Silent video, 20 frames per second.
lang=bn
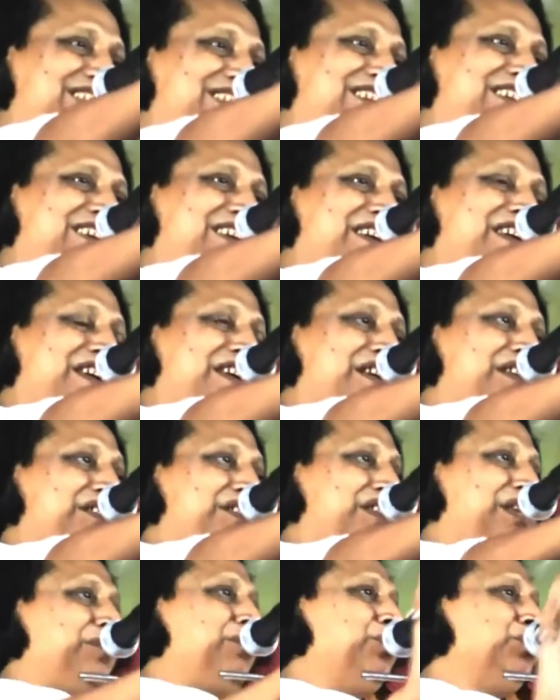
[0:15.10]
তেমন
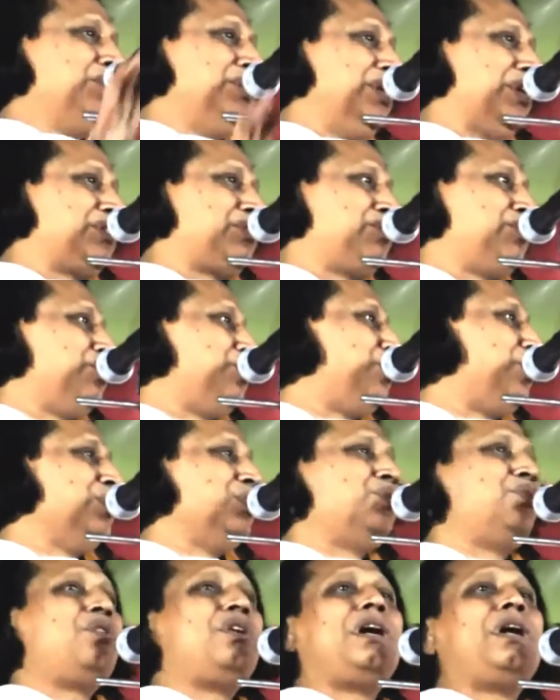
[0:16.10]
তেমন দেখতো
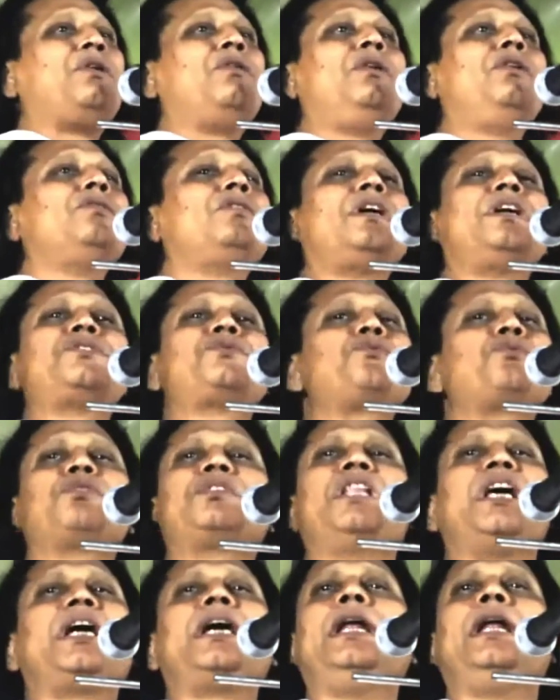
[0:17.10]
অন্ধকার হইলে তো আর চোখ
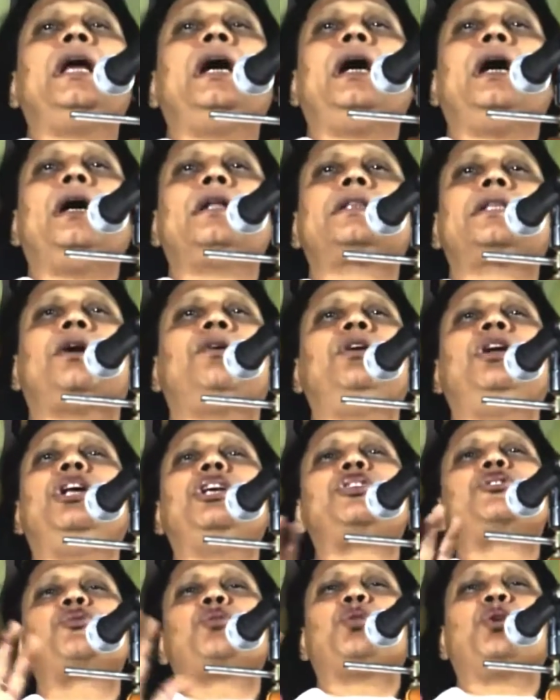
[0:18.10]
দেখে না তাহলে
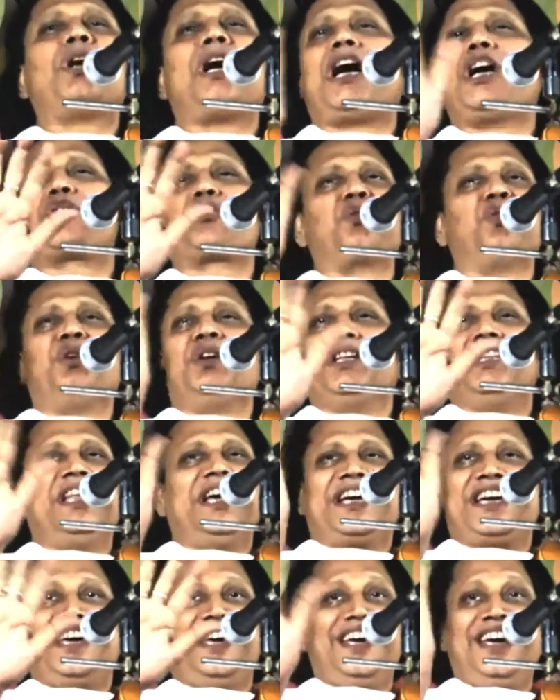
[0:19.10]
চোখ আসলে
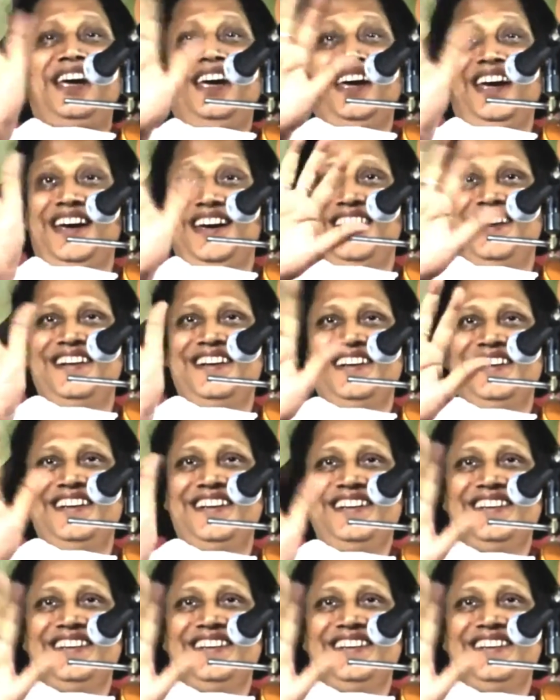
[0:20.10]
দেখে না